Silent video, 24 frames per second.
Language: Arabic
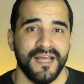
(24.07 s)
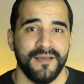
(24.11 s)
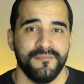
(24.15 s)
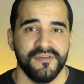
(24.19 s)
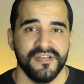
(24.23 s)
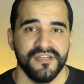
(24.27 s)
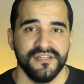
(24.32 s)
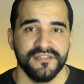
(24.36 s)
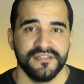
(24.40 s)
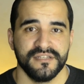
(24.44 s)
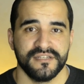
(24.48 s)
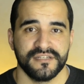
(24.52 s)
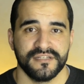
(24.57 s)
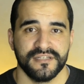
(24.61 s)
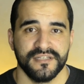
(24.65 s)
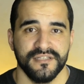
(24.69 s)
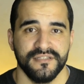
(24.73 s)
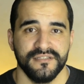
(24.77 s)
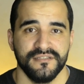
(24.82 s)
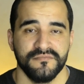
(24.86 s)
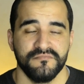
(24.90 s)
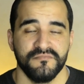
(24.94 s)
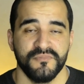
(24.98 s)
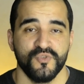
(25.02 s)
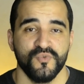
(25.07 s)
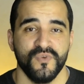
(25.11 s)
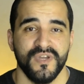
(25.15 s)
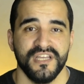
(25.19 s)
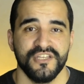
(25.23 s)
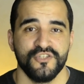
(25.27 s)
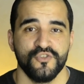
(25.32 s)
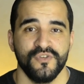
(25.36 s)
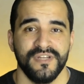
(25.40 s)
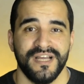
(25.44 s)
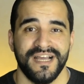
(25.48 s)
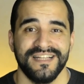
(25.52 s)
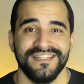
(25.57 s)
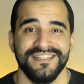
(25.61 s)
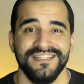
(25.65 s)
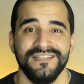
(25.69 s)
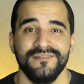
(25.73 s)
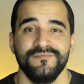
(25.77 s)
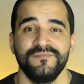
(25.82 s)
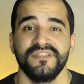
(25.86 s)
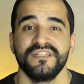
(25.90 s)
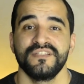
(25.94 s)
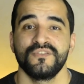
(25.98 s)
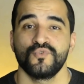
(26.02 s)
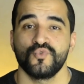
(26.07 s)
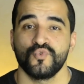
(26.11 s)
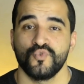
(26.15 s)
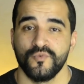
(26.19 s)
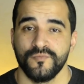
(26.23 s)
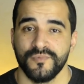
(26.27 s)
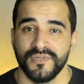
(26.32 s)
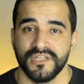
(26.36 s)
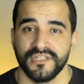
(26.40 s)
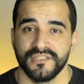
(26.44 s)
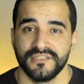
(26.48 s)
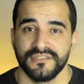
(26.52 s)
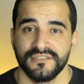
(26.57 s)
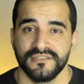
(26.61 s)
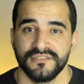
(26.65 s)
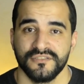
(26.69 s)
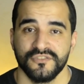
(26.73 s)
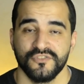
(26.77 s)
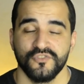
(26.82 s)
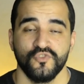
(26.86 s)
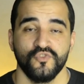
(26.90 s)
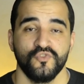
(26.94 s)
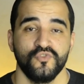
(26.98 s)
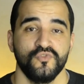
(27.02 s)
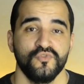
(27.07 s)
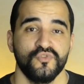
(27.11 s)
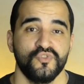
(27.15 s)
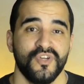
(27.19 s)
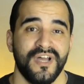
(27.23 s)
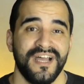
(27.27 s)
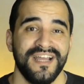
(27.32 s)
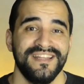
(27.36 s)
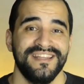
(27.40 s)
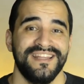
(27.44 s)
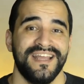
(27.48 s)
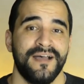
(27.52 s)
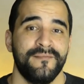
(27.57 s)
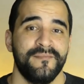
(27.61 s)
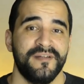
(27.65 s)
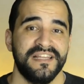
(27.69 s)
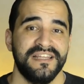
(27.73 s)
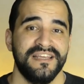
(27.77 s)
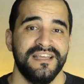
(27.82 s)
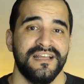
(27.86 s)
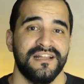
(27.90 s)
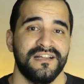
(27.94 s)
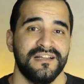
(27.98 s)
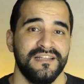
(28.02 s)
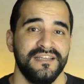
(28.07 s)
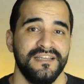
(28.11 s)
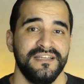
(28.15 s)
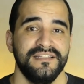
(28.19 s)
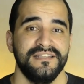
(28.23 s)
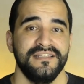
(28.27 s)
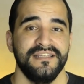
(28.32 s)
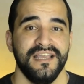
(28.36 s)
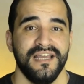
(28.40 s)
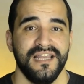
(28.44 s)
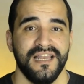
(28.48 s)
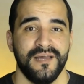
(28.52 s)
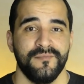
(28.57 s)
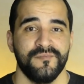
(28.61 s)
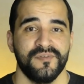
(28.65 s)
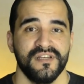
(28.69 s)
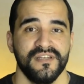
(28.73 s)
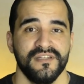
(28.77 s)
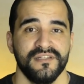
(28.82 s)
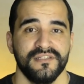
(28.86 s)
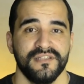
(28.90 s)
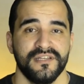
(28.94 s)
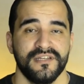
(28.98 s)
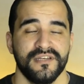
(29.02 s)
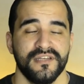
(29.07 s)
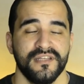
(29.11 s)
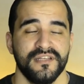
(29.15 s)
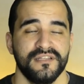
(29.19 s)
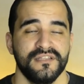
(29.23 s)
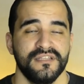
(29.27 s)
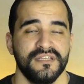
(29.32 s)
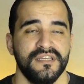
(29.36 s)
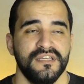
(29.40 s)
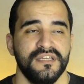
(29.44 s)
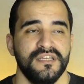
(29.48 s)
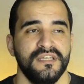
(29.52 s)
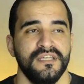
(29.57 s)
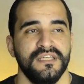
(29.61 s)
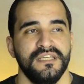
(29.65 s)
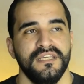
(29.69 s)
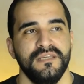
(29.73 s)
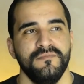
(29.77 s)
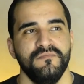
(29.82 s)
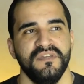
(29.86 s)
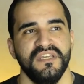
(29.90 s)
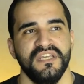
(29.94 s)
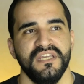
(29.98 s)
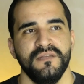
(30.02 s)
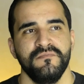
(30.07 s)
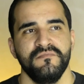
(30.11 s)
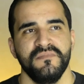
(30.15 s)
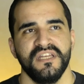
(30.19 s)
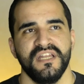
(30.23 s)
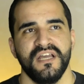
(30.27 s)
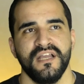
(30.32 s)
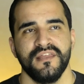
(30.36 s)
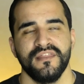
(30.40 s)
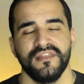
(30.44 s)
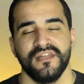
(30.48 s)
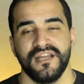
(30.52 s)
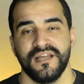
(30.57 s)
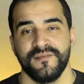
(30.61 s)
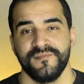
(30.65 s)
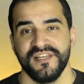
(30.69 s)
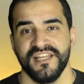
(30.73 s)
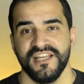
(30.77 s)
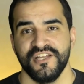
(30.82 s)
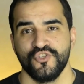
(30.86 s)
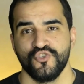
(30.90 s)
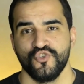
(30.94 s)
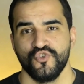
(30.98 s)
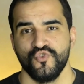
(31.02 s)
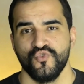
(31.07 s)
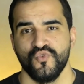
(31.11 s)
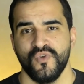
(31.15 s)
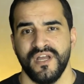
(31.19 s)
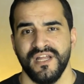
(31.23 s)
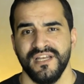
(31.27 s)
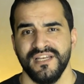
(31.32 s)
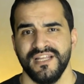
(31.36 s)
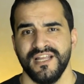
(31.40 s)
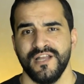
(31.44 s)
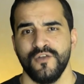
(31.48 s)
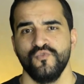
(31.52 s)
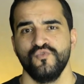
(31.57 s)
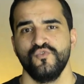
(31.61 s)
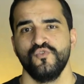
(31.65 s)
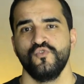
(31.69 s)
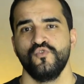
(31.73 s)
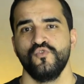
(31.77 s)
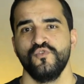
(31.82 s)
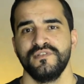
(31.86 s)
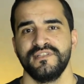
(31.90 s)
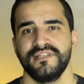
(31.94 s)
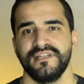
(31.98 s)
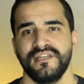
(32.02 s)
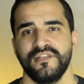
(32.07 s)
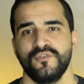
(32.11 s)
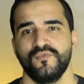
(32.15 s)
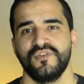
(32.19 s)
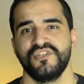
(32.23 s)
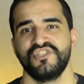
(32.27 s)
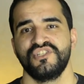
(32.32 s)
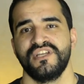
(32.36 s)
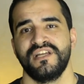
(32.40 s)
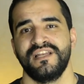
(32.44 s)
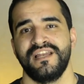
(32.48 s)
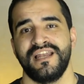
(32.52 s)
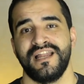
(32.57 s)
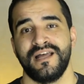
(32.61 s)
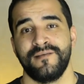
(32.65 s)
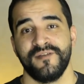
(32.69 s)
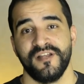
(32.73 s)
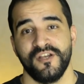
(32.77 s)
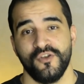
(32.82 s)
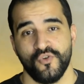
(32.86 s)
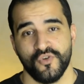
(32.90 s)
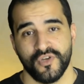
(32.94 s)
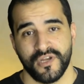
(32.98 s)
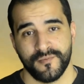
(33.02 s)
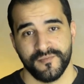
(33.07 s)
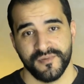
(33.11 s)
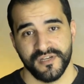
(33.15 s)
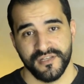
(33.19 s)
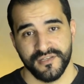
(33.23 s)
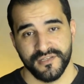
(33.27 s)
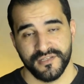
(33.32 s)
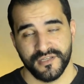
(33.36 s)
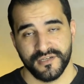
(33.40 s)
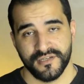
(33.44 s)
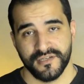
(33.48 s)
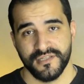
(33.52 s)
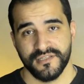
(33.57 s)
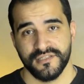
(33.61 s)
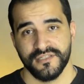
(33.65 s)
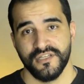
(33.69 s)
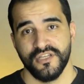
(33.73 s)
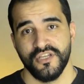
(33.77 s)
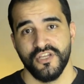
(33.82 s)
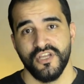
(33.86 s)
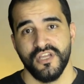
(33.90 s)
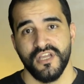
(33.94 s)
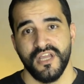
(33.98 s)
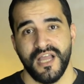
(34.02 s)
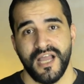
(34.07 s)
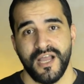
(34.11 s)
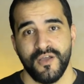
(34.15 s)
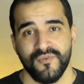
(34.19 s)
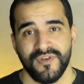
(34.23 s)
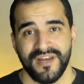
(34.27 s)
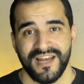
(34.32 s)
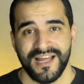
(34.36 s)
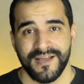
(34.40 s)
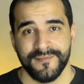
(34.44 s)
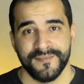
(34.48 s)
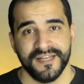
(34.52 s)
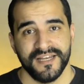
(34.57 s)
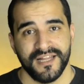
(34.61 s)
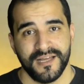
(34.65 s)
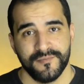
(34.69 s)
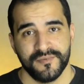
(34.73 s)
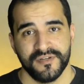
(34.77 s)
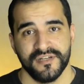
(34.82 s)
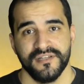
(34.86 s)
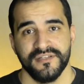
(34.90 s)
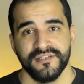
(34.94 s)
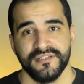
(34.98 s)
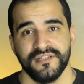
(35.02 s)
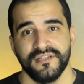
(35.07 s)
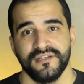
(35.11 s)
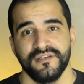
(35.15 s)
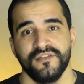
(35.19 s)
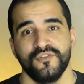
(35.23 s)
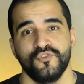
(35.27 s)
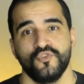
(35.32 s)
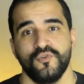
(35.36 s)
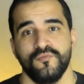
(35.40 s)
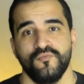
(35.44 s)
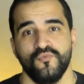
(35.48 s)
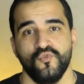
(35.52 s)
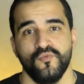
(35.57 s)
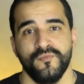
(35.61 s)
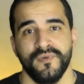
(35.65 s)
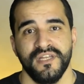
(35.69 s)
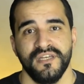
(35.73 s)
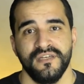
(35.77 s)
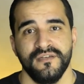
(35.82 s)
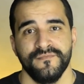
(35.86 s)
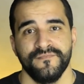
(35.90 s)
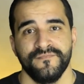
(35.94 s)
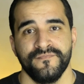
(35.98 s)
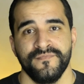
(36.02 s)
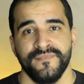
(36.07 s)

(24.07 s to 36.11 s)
عبر الإنترنت بتواجهه العديد من الصعوبات وتعد عمليات الاحتيال عبر الإنترنت يمكن من أكثر العمليات شيوعا كون الكل صار يتوجه للعمل الحر عبر الإنترنت أو للعمل عبر الإنترنت عموما